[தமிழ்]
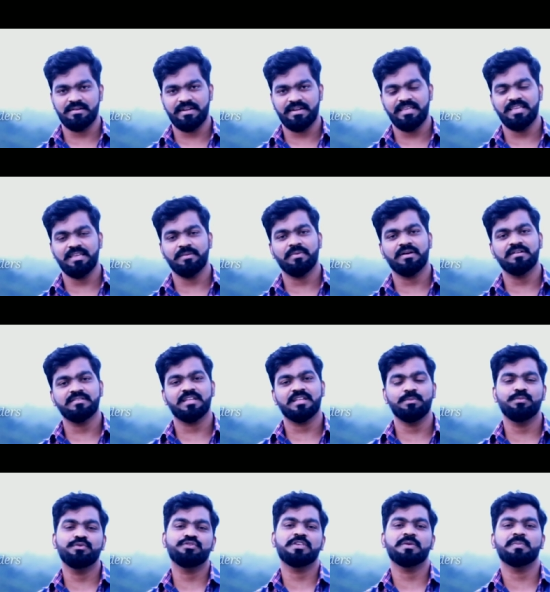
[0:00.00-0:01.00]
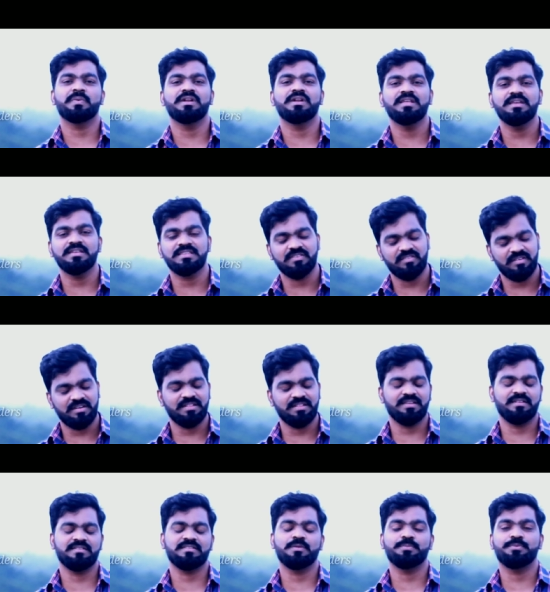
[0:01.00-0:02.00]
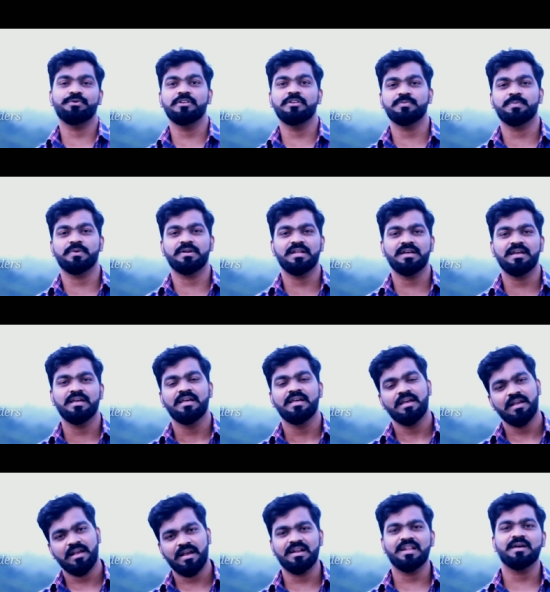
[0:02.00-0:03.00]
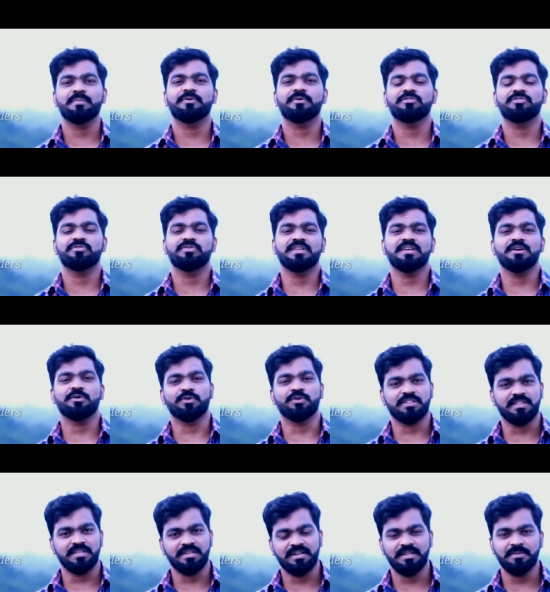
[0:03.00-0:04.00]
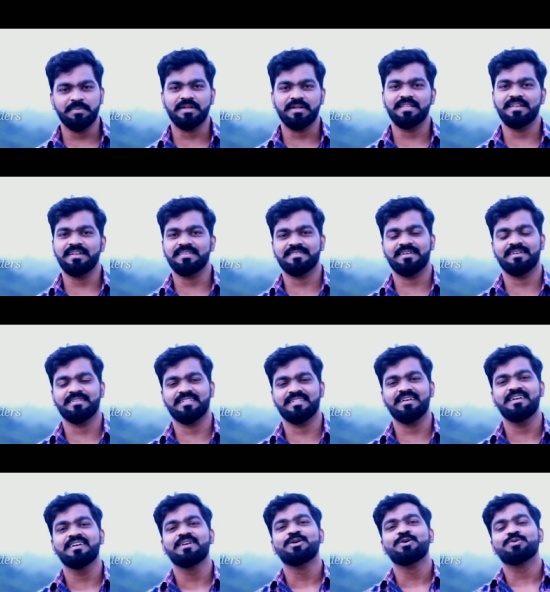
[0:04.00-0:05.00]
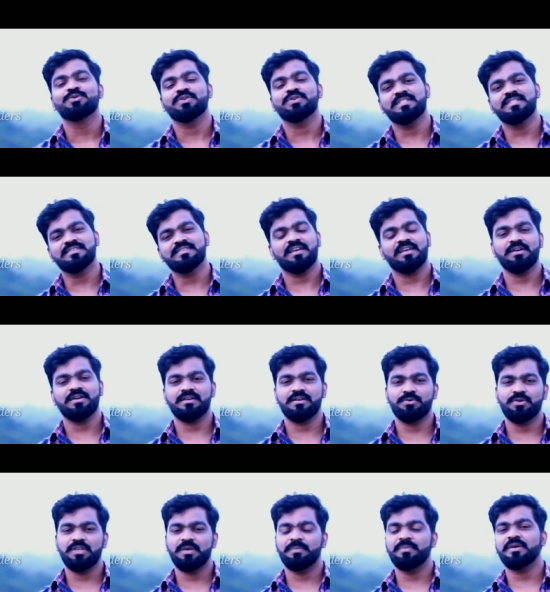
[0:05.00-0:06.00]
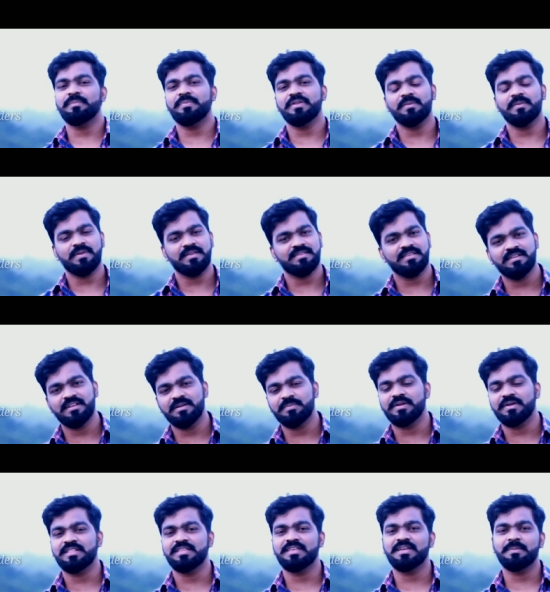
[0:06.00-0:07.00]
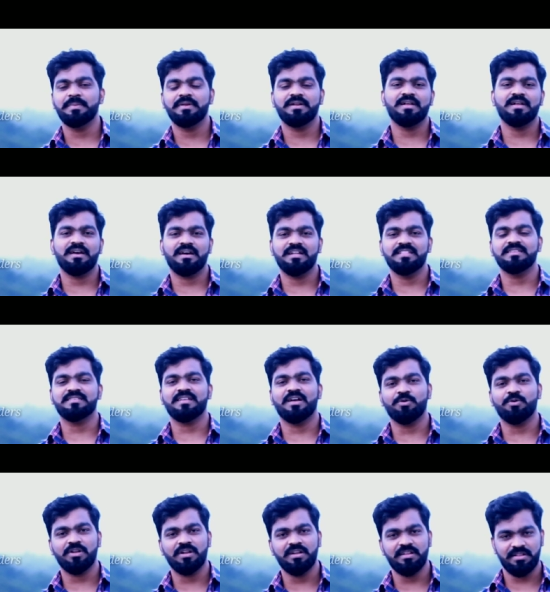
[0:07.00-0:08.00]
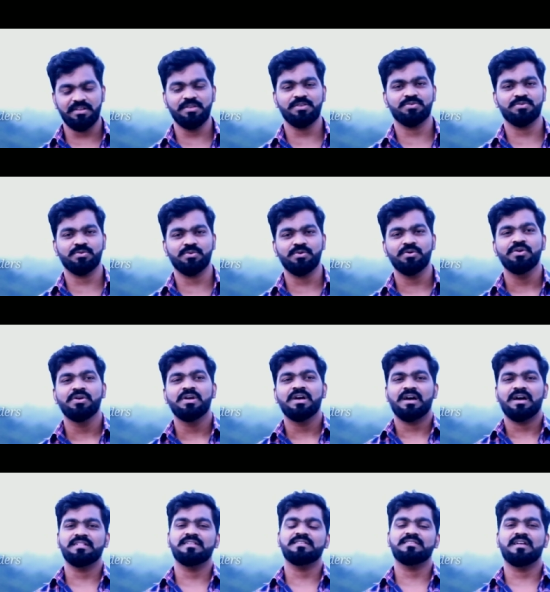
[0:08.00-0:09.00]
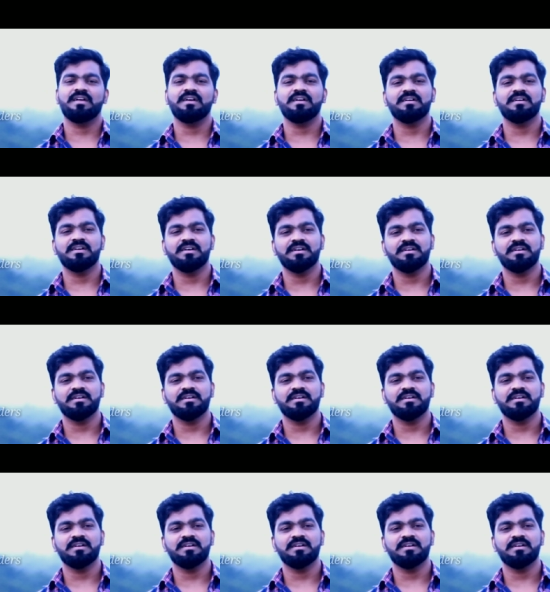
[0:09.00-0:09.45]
டி இமான் சார் மியூசிக் பண்ணி சிவகார்த்திகேயன் சார் ப்ரொடியூஸ் பண்ண கண்ணா படத்துடைய ஒத்தையடி பாதையில் சாங் தான் இந்த சாங்குடைய மிகப்பெரிய ப்ளஸ் என்னென்னு பார்த்தீங்க அப்படின்னா அந்த சாங்குடைய லிரிக்ஸும் அந்த சாங்